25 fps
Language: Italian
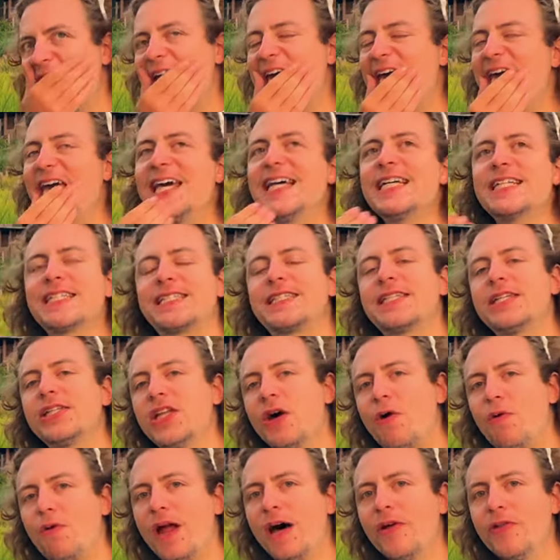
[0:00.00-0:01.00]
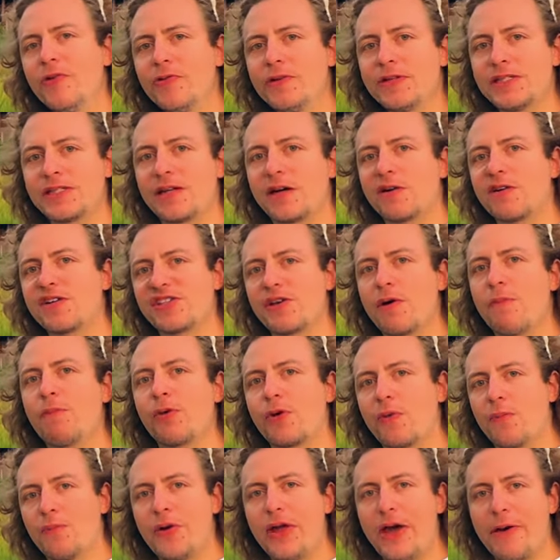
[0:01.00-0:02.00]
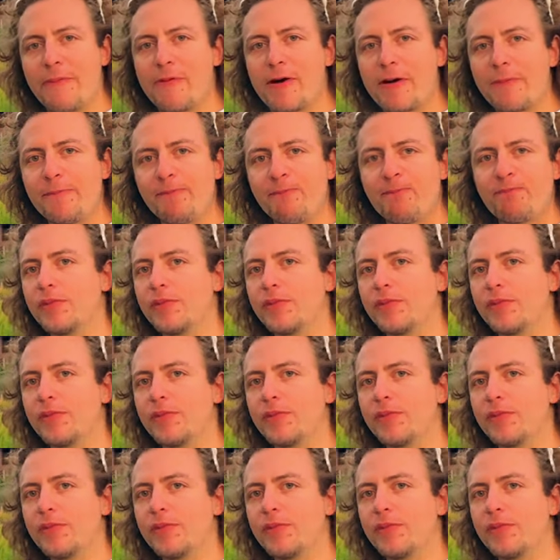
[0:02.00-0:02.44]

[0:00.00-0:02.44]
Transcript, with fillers: e se da un lato questa cosa è un problema,